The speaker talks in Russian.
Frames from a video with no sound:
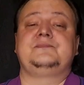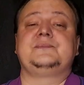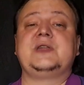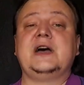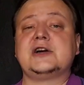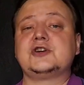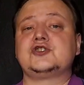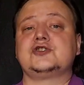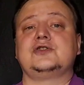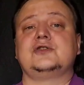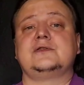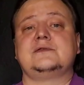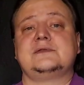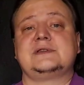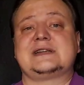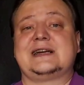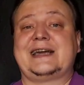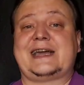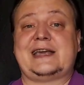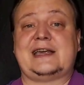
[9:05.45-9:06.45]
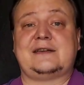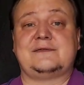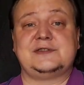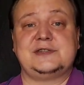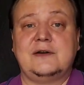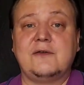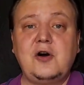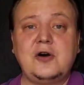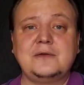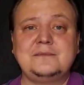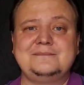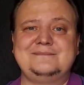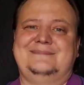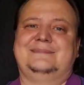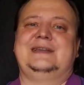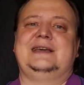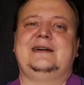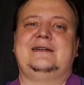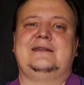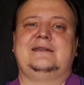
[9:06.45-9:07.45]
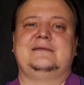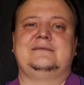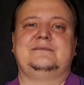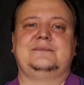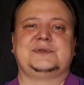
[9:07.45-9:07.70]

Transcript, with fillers: Так что, скорее всего, я